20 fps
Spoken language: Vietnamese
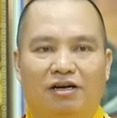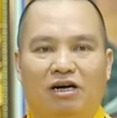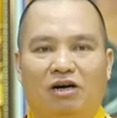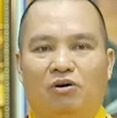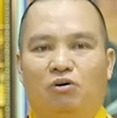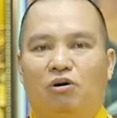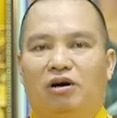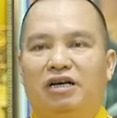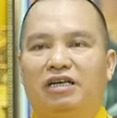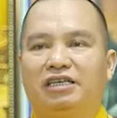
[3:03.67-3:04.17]

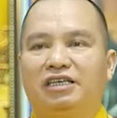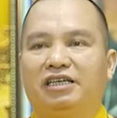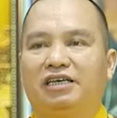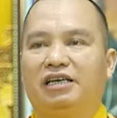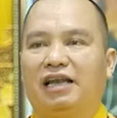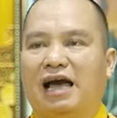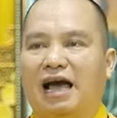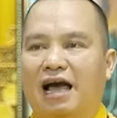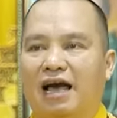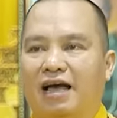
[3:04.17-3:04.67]
Huống chi
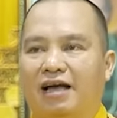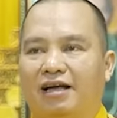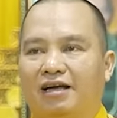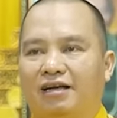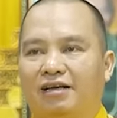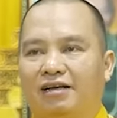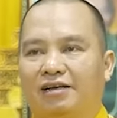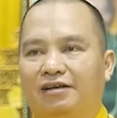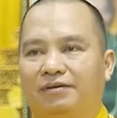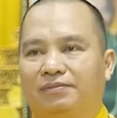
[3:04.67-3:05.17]
là
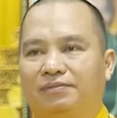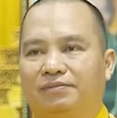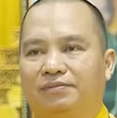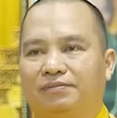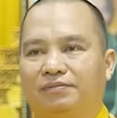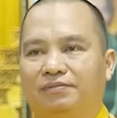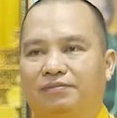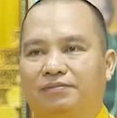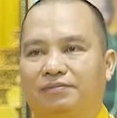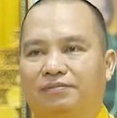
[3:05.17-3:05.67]

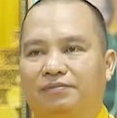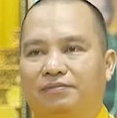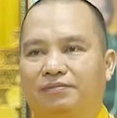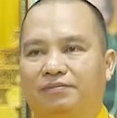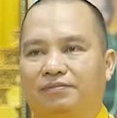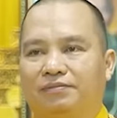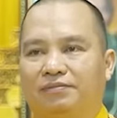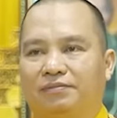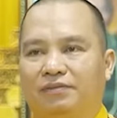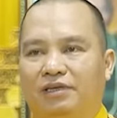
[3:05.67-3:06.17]

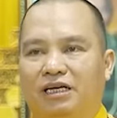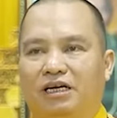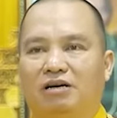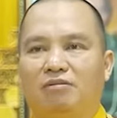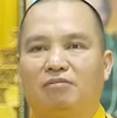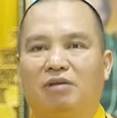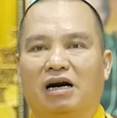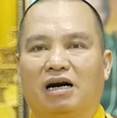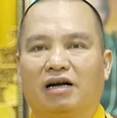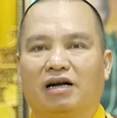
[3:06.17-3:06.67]

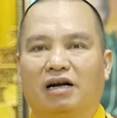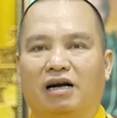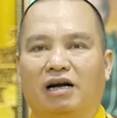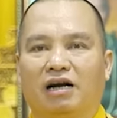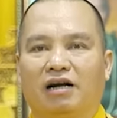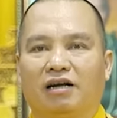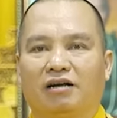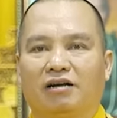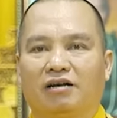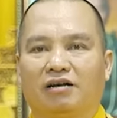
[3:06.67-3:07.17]
những bậc
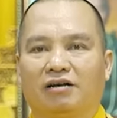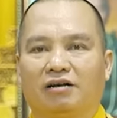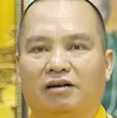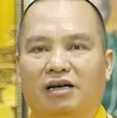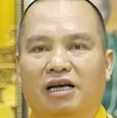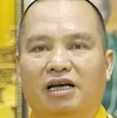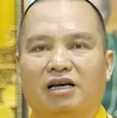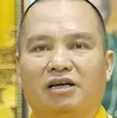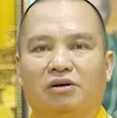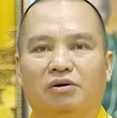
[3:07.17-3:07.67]
à,
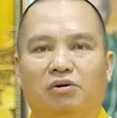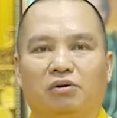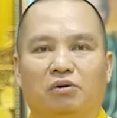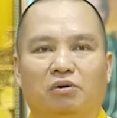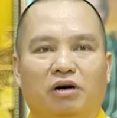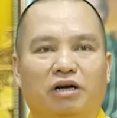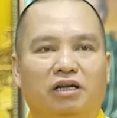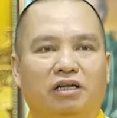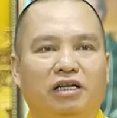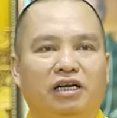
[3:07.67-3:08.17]
đầy đủ
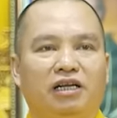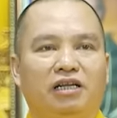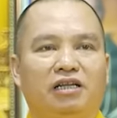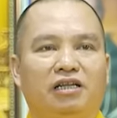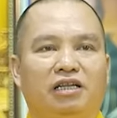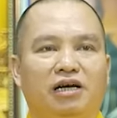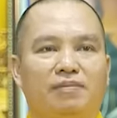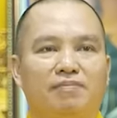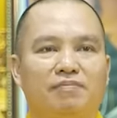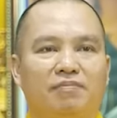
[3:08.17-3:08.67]
à, tín
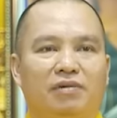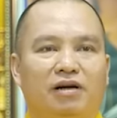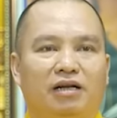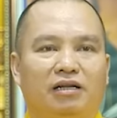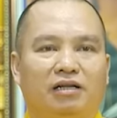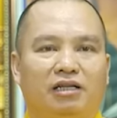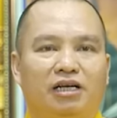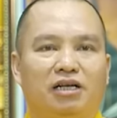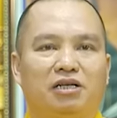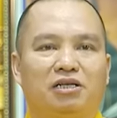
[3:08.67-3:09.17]
tâm,
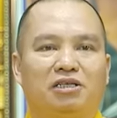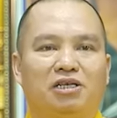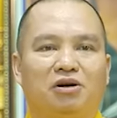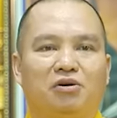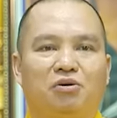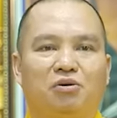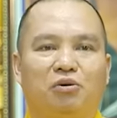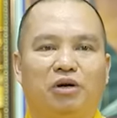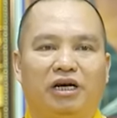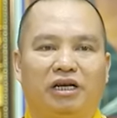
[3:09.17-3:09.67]
tin
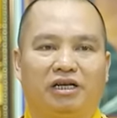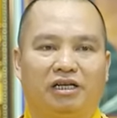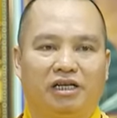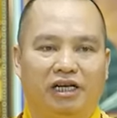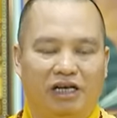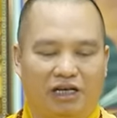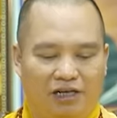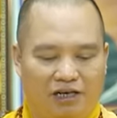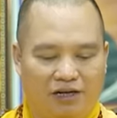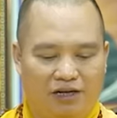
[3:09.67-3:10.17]
sâu nguyện
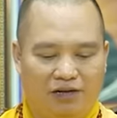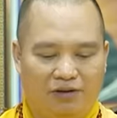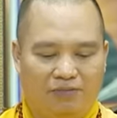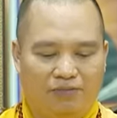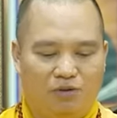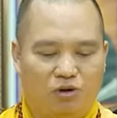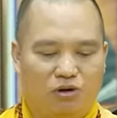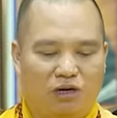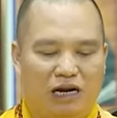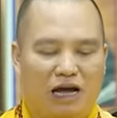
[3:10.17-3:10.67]
thiết,
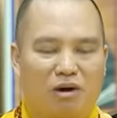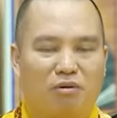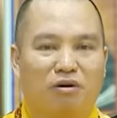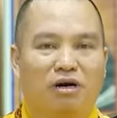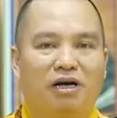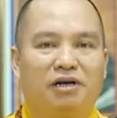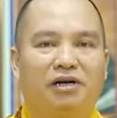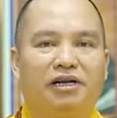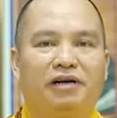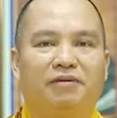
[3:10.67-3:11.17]
một
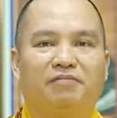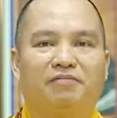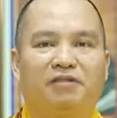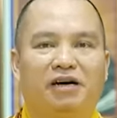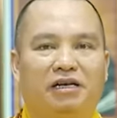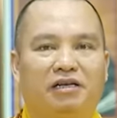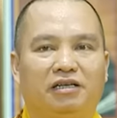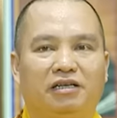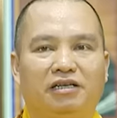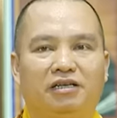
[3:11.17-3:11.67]
lòng niệm
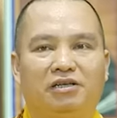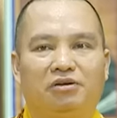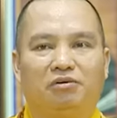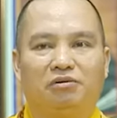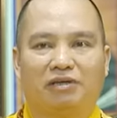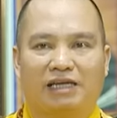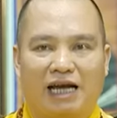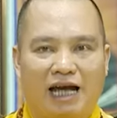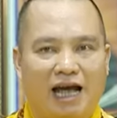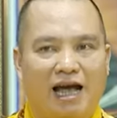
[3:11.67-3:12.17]
Phật như
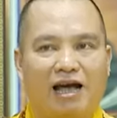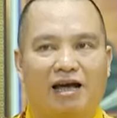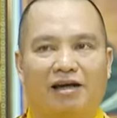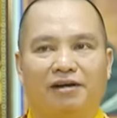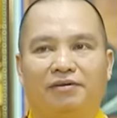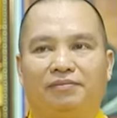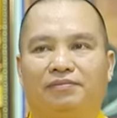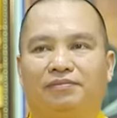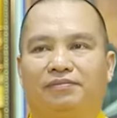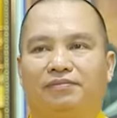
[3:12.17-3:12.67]
chúng ta
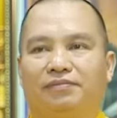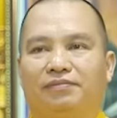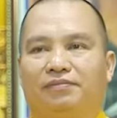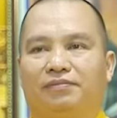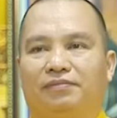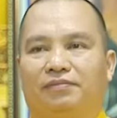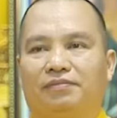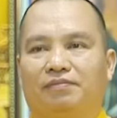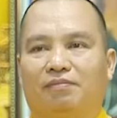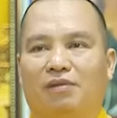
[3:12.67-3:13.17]

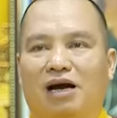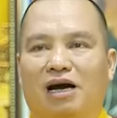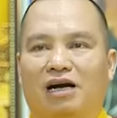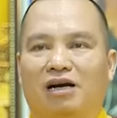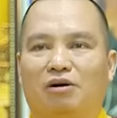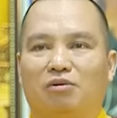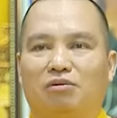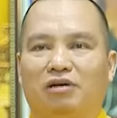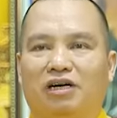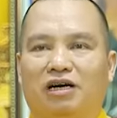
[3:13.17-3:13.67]
mà
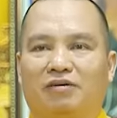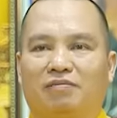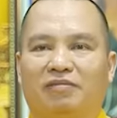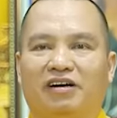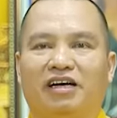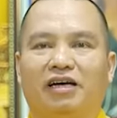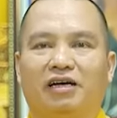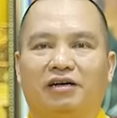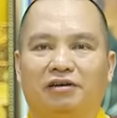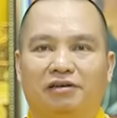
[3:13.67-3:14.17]
không được
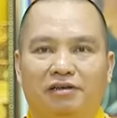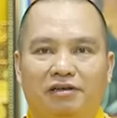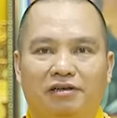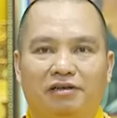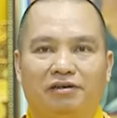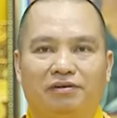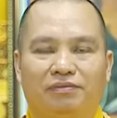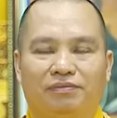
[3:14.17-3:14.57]
về ư.